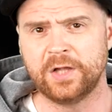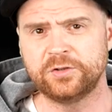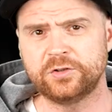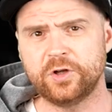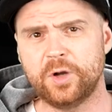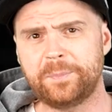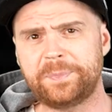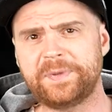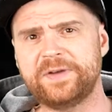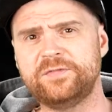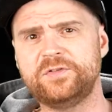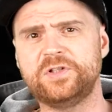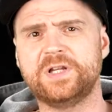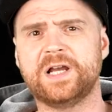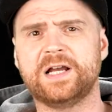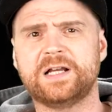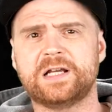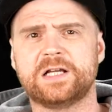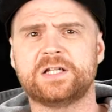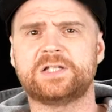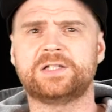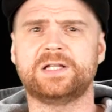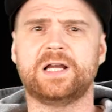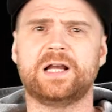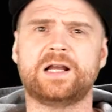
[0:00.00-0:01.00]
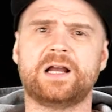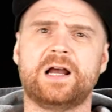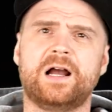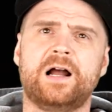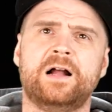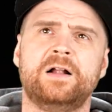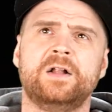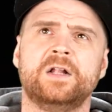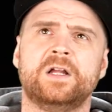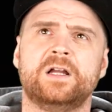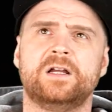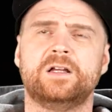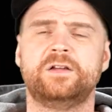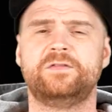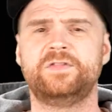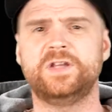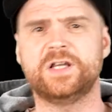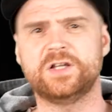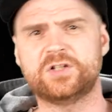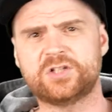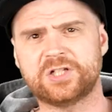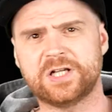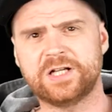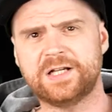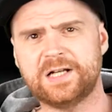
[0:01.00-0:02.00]
To pewnie jakaś taka
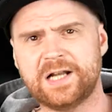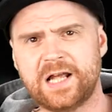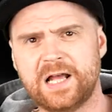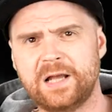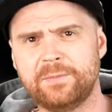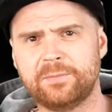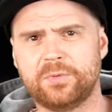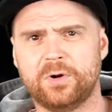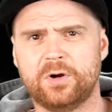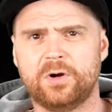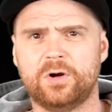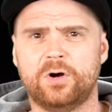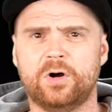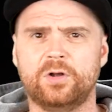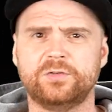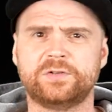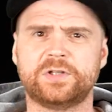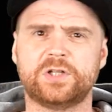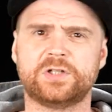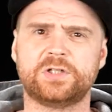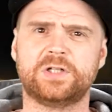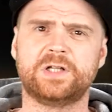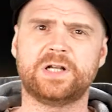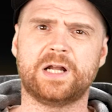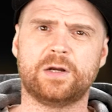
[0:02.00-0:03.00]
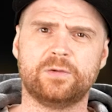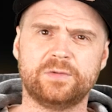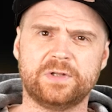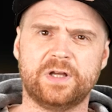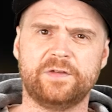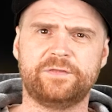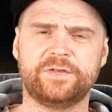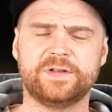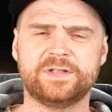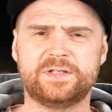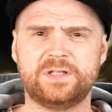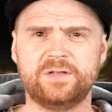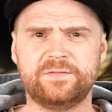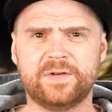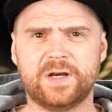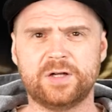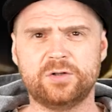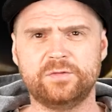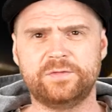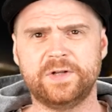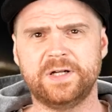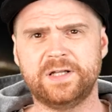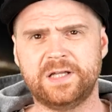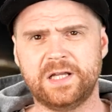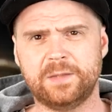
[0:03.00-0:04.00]
większa gra, bo on też grał na
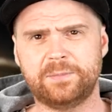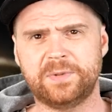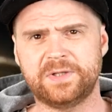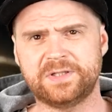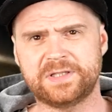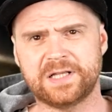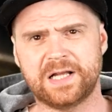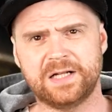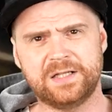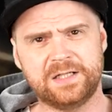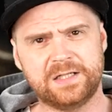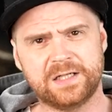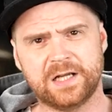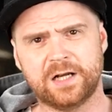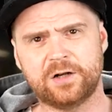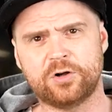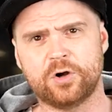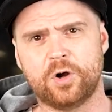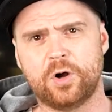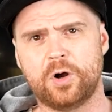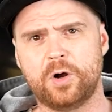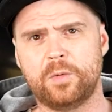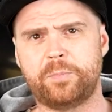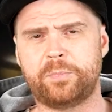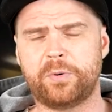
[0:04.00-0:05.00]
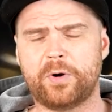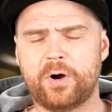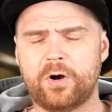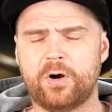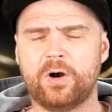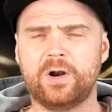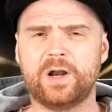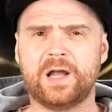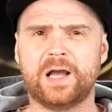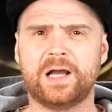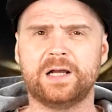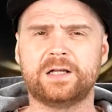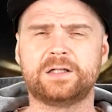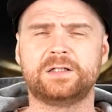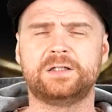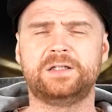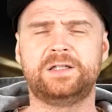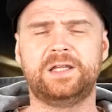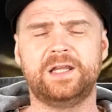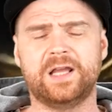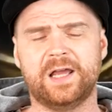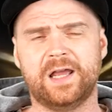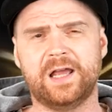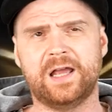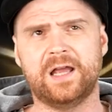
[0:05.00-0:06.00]
festiwalu Wielkiej Brytanii jako Polak
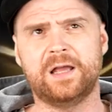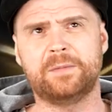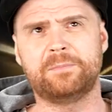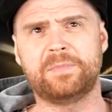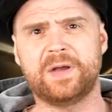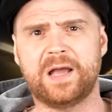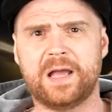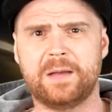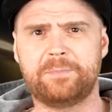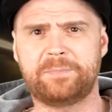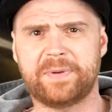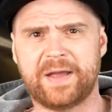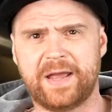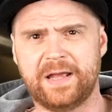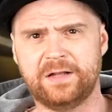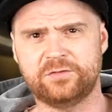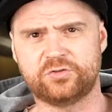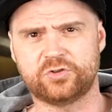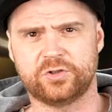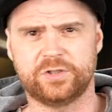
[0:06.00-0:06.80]
GBP,